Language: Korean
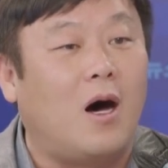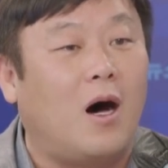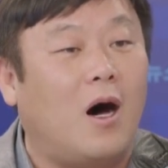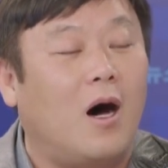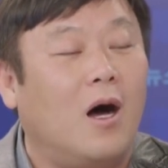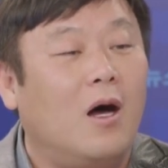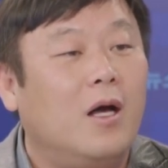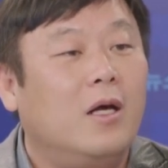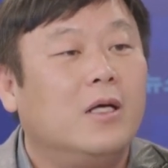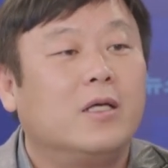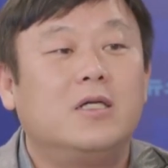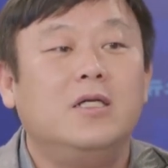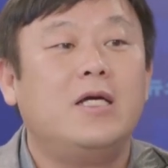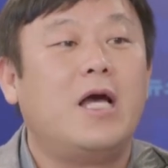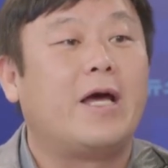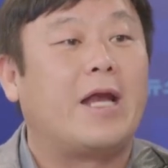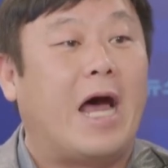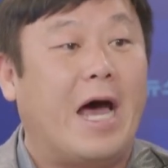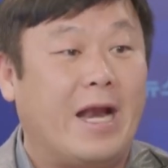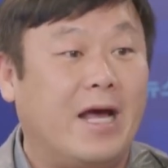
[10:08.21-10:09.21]
네, 그
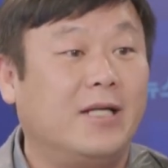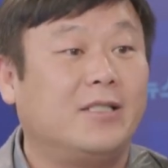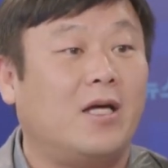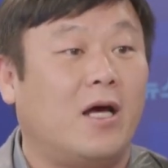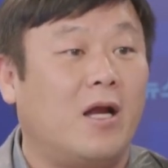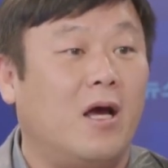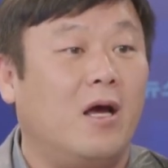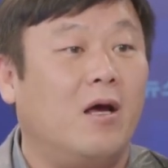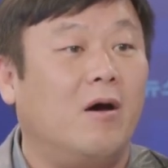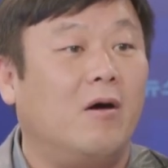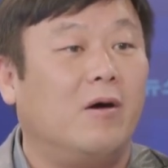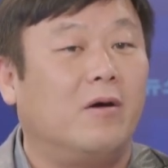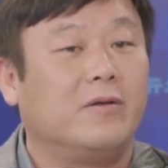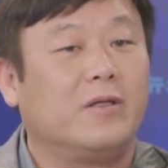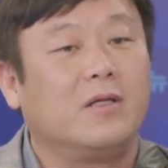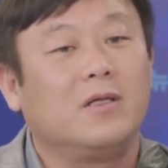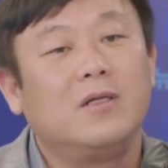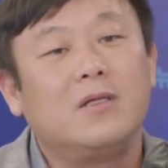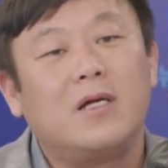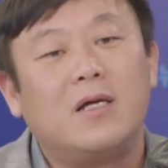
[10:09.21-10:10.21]
이야기를 안 하잖아요. 네, 요즘 다 안
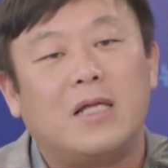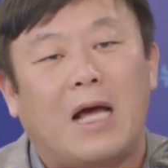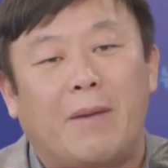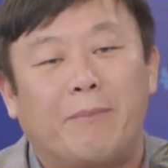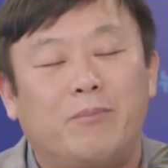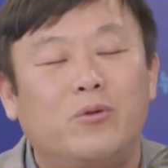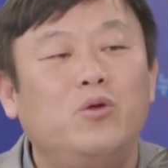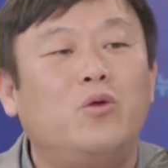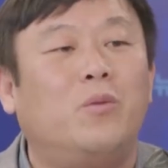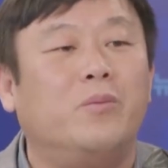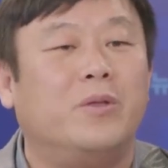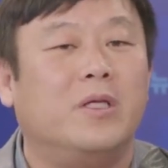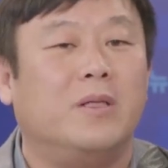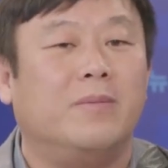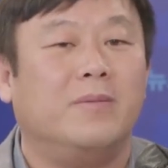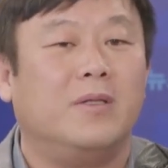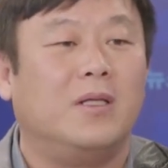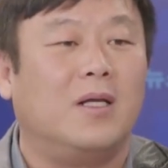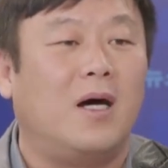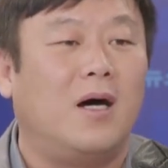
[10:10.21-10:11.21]
옵니다. 이건 나쁜 놈들입니다.